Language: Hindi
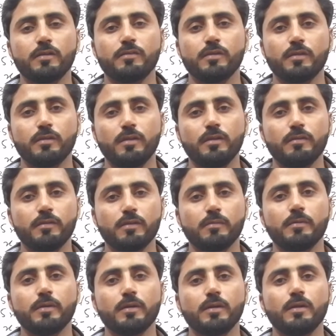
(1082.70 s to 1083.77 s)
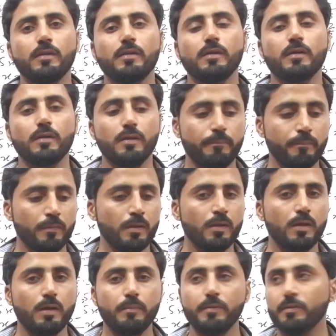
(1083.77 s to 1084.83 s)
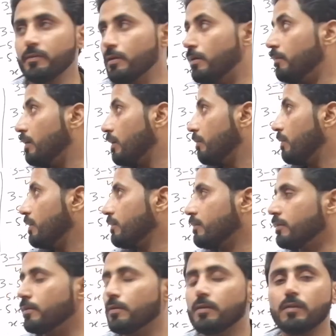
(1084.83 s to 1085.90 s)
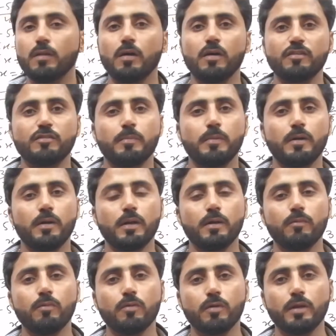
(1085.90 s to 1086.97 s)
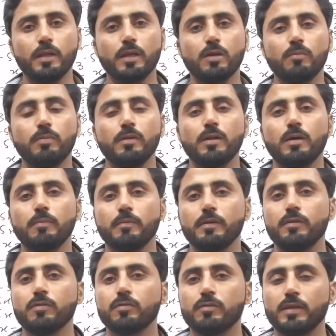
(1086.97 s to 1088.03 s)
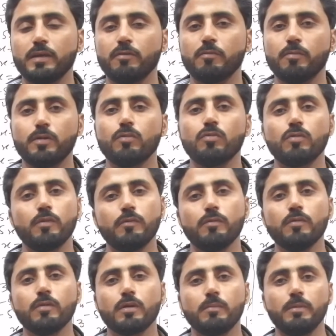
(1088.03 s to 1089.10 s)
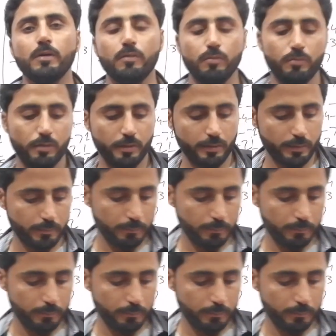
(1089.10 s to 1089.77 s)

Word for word: अच्छा सा नीचे कमेंट कर दिया करें अब इसका हमारे पास लास्ट पार्ट है वो करेंगे फिर आपकी जो सेवन पॉइंट टू है वो कंप्लीट हो जाएगी